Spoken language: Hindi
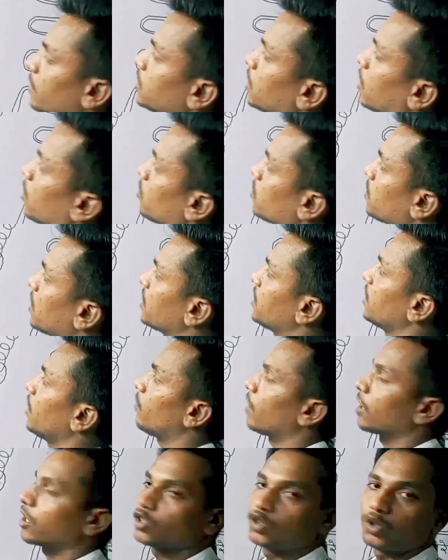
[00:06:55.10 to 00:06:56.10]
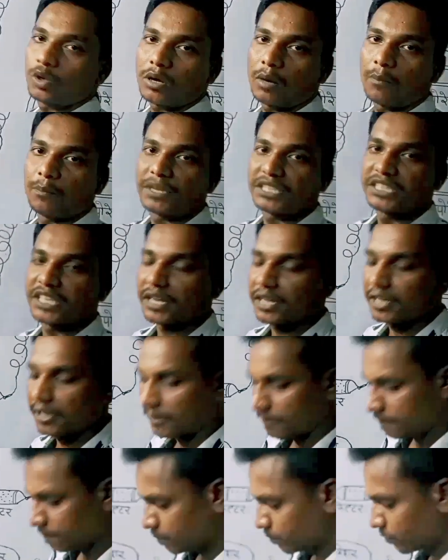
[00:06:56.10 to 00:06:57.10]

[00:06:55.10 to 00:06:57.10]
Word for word: हमें जरूरत रहती है वर्कशॉप कंप्रेसर की